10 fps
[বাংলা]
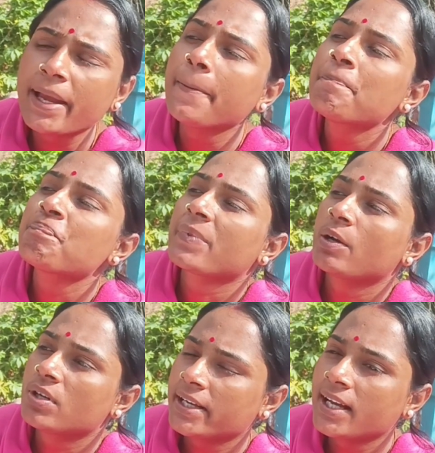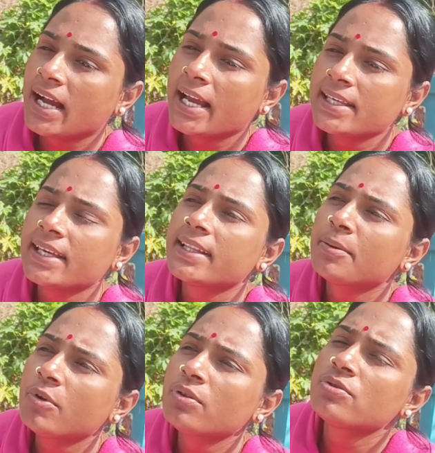দেবে ওটাকে খাইয়ে
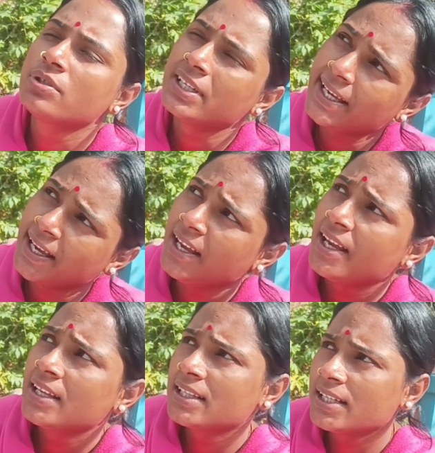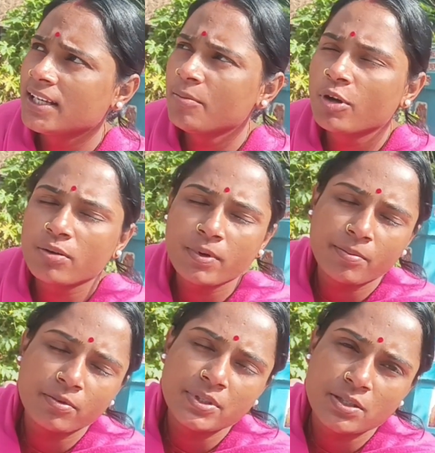দেব দুজনকে দিলে
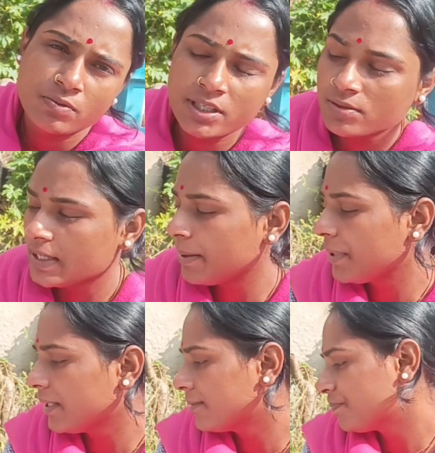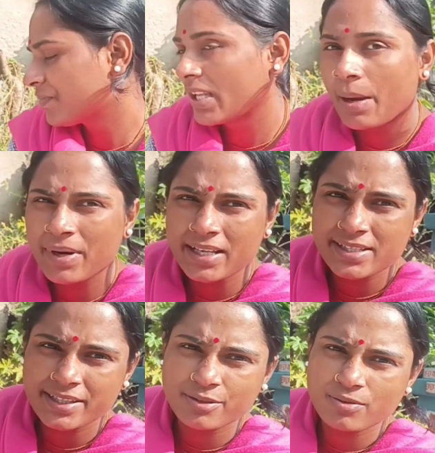বাবু স্কুলে চলে যাবে আমার
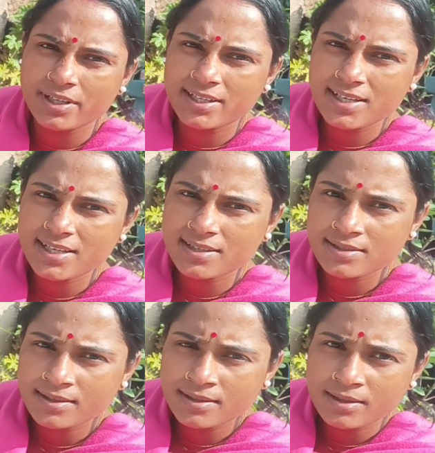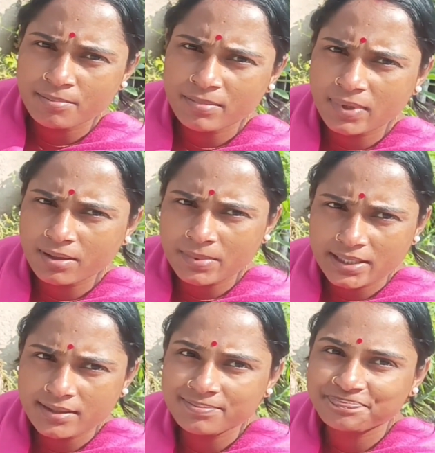আজকের একটু অনেকটা মানে